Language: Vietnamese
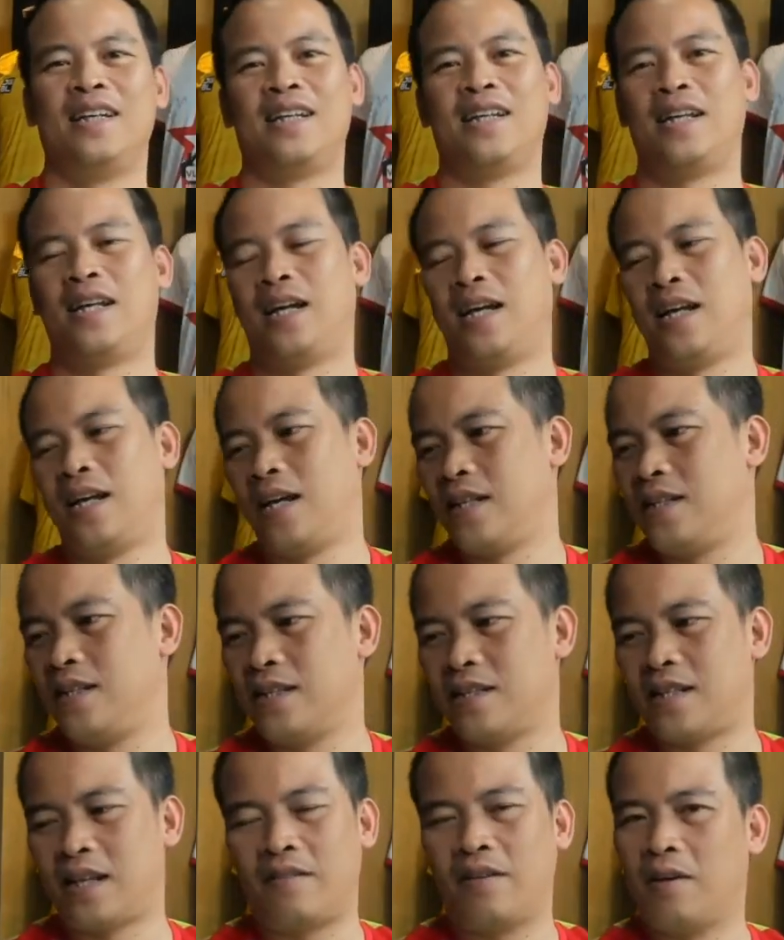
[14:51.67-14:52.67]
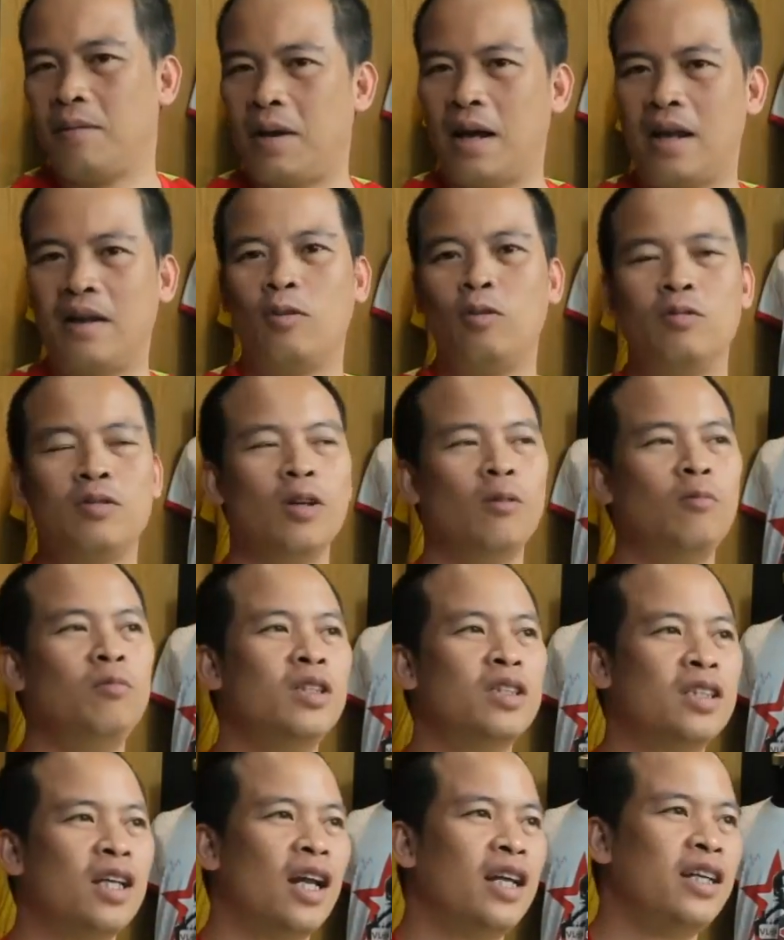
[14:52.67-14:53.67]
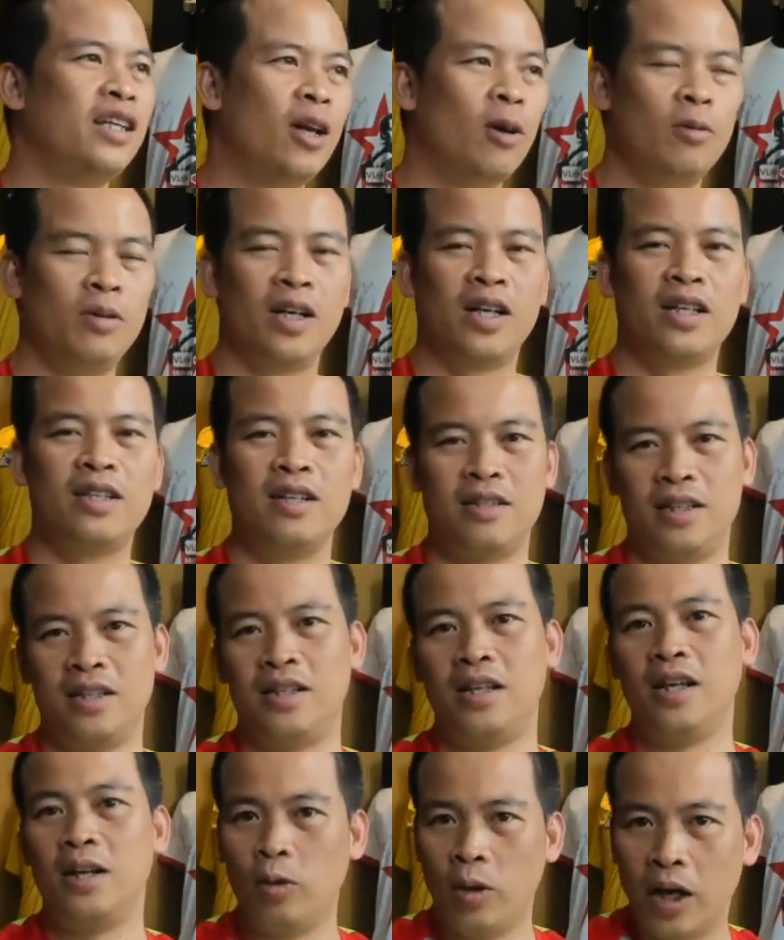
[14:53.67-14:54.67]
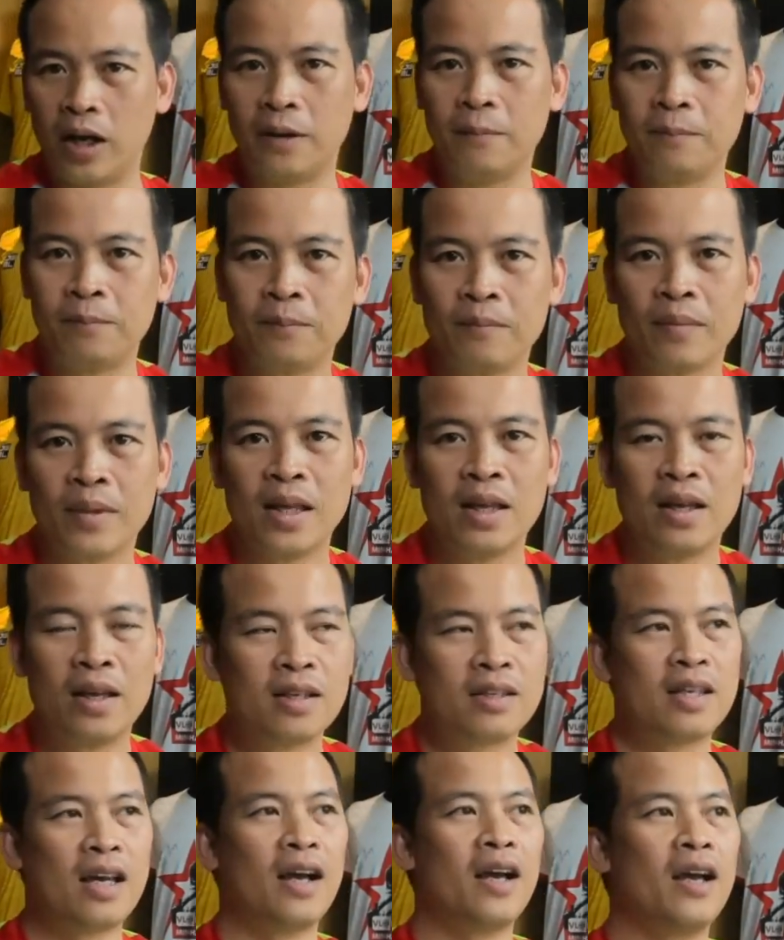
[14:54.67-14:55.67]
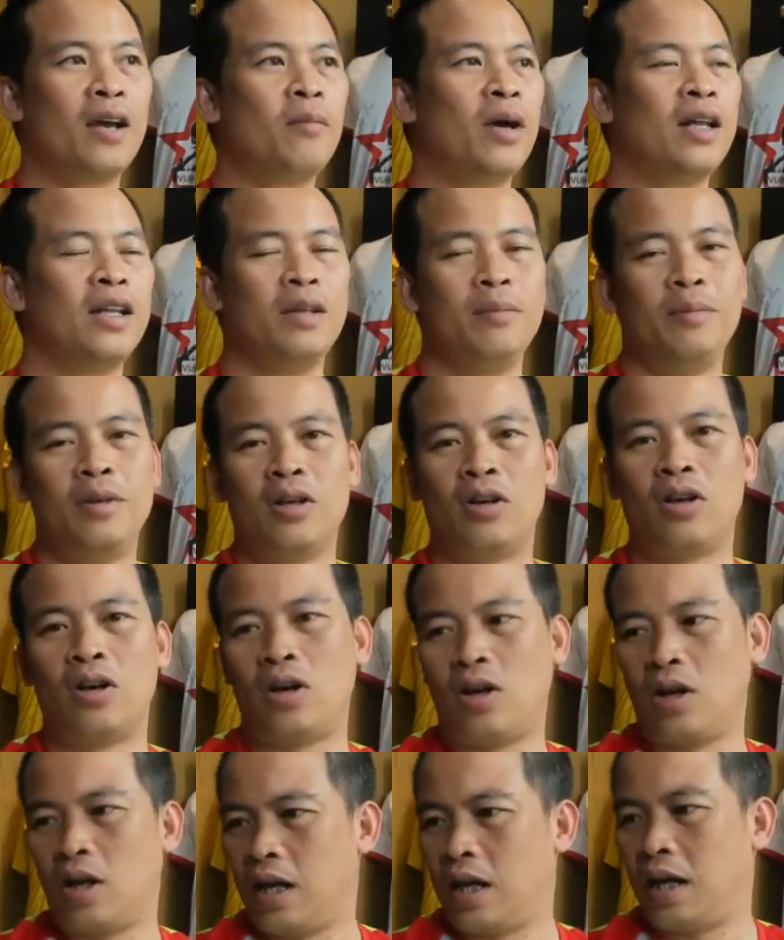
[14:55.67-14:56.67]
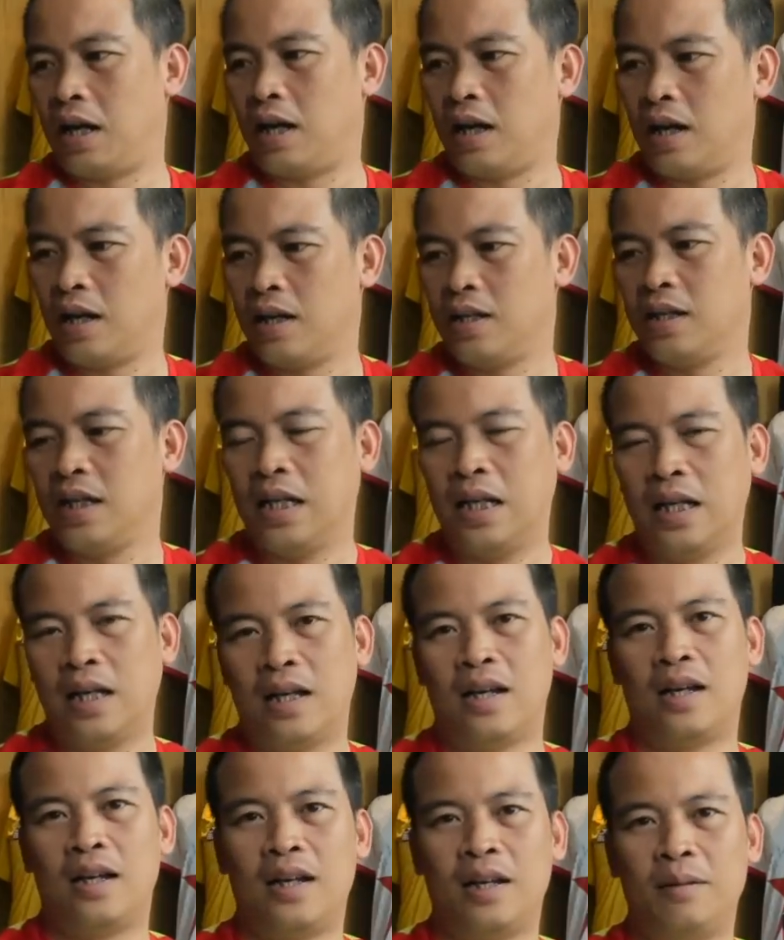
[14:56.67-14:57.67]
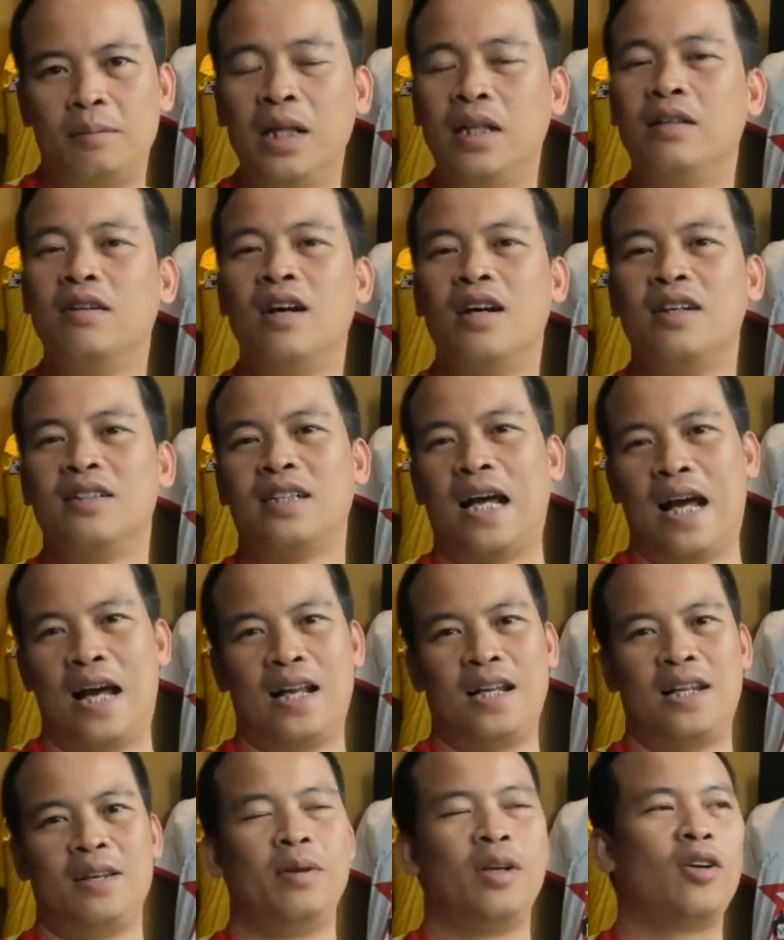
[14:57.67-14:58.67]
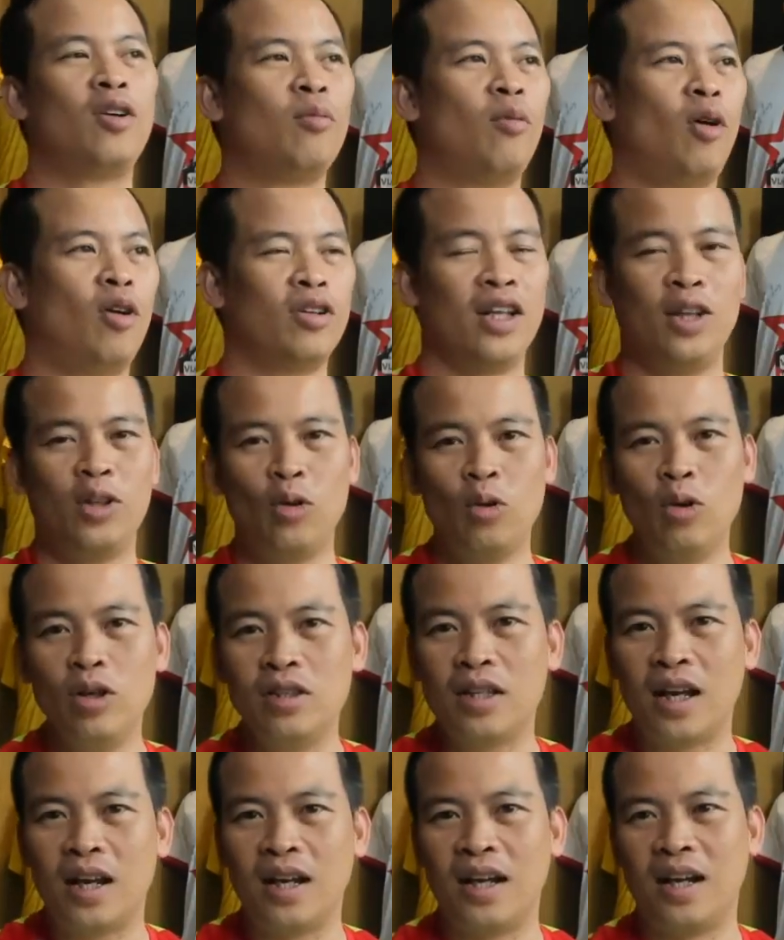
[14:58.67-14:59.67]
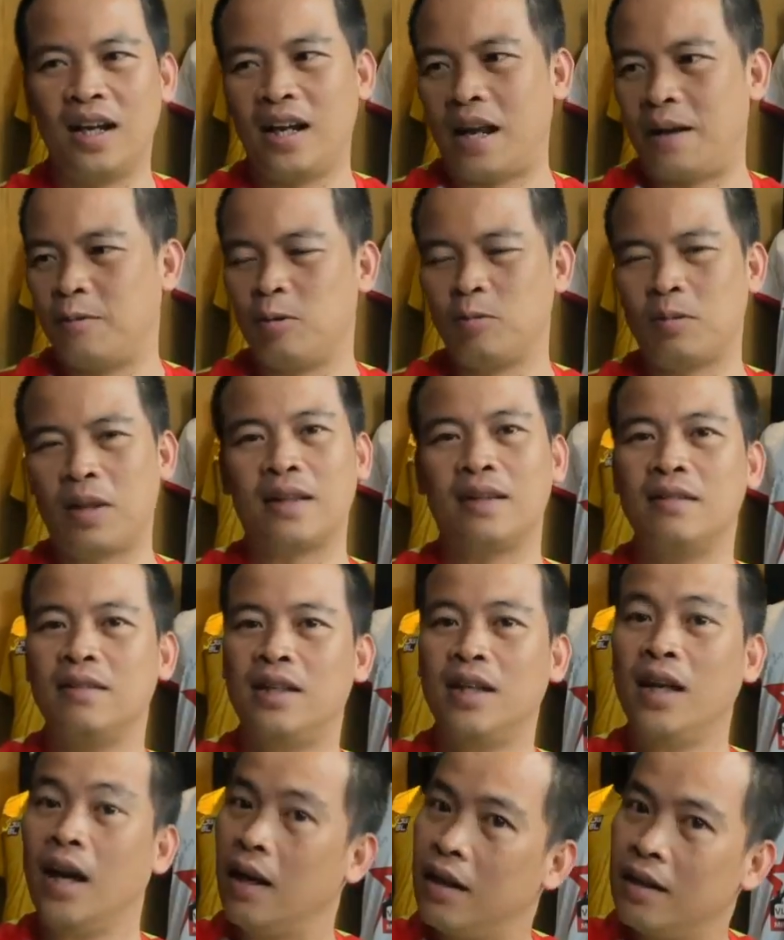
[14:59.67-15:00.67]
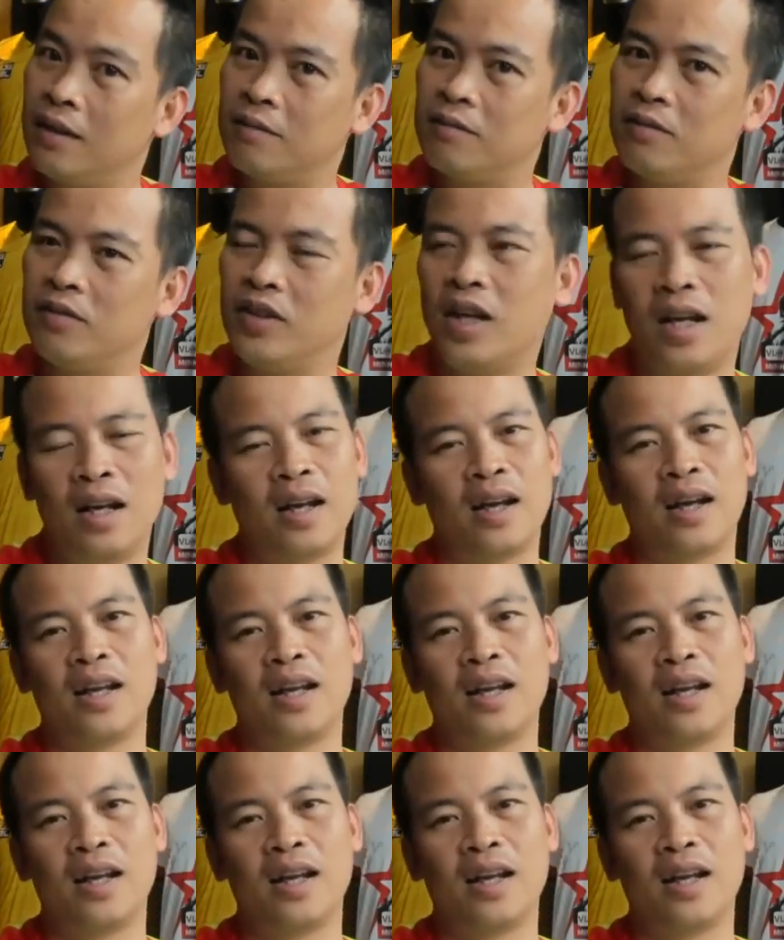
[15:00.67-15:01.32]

thì đấy là chia sẻ với các bạn cũng giống như rất là nhiều những cái chương trình thiện nguyện sáng ngày hôm nay thì mình có nói là à, bình thường ra thì mình còn bỏ tiền túi ra để làm công tác từ thiện vì đấy là